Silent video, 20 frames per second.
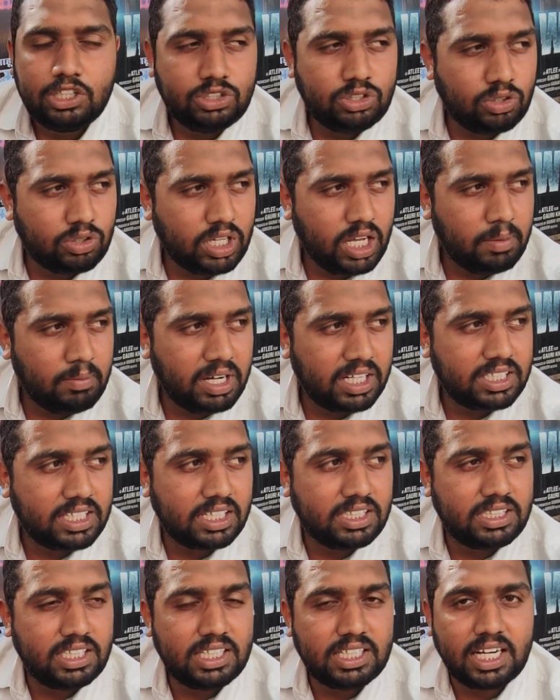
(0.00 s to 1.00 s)
जो कि हमारे
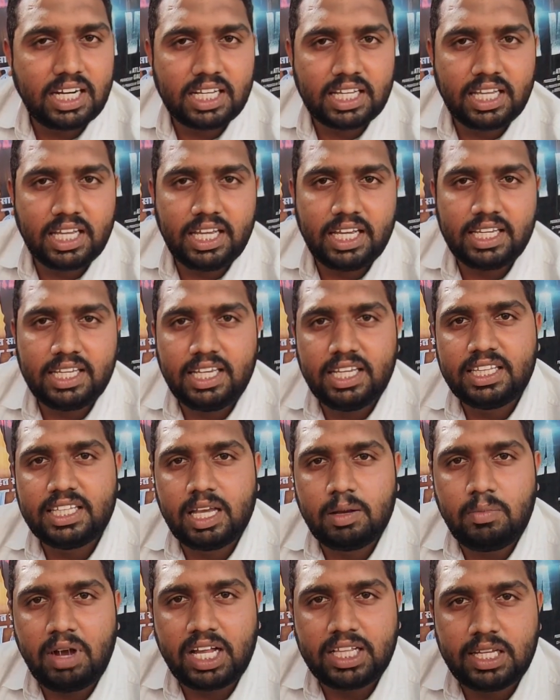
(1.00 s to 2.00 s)
छत्तीसगढ़ के गीत
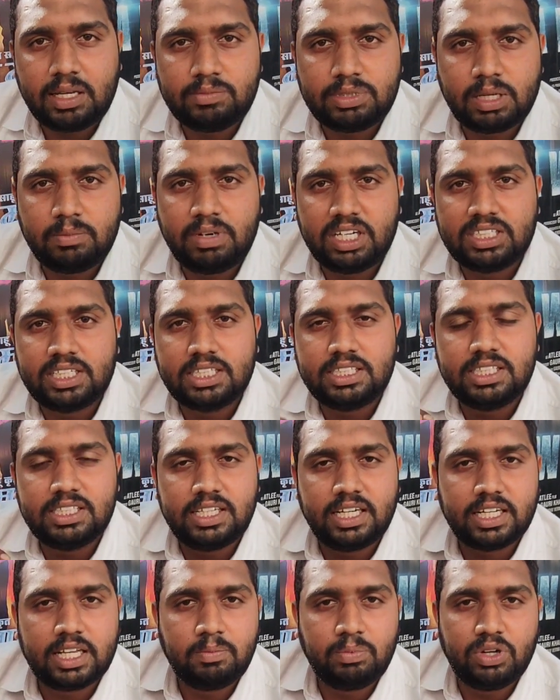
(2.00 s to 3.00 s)
के माध्यम से हमारे
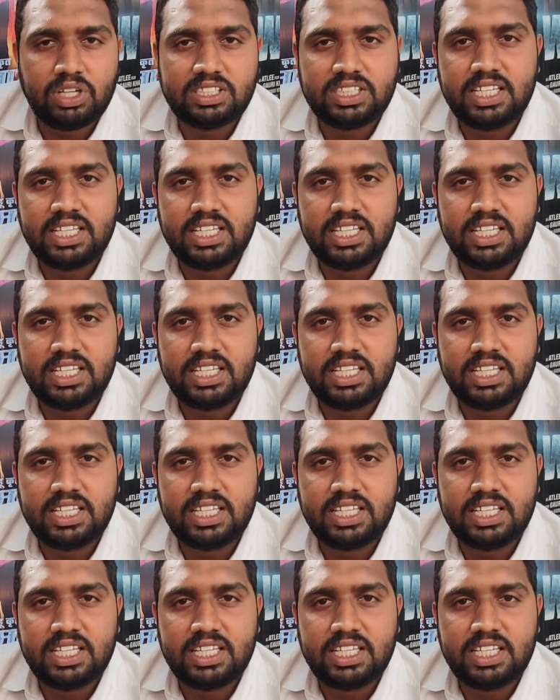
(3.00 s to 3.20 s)
छत्तीसगढ़ के पूरा